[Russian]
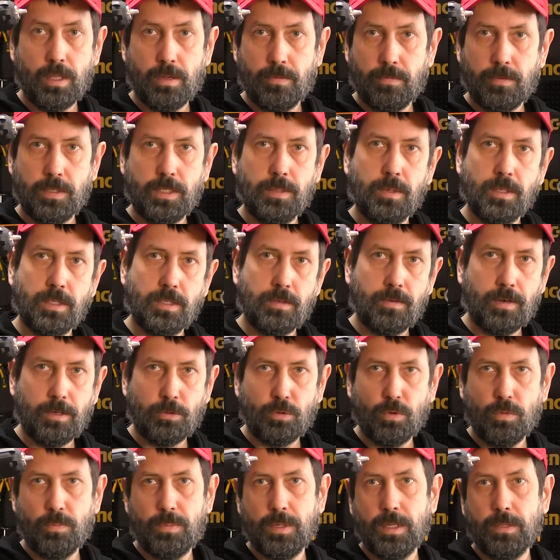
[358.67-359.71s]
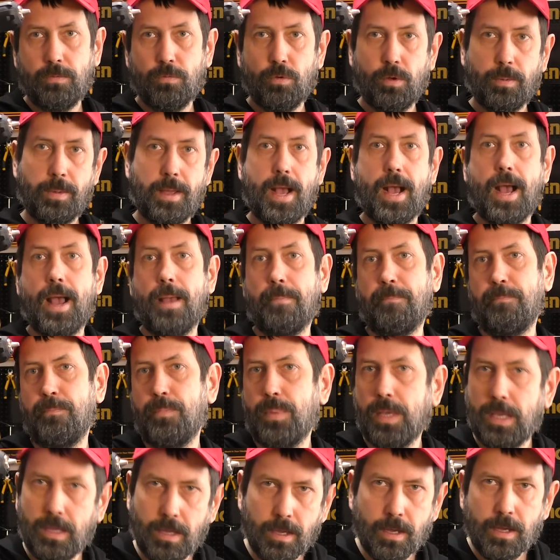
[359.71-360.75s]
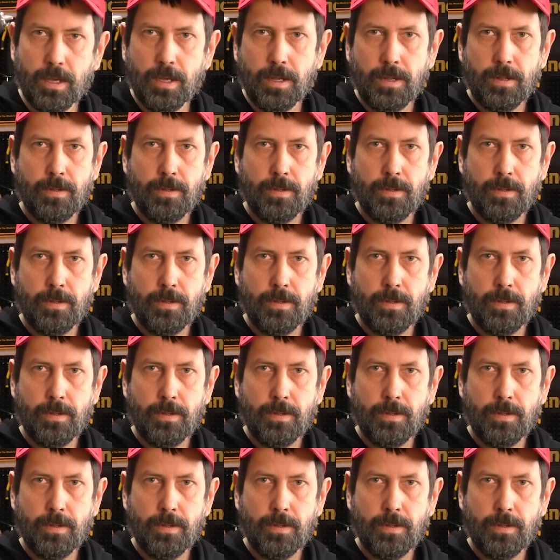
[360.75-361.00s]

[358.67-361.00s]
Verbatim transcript: на 18-вольтовой платформе API.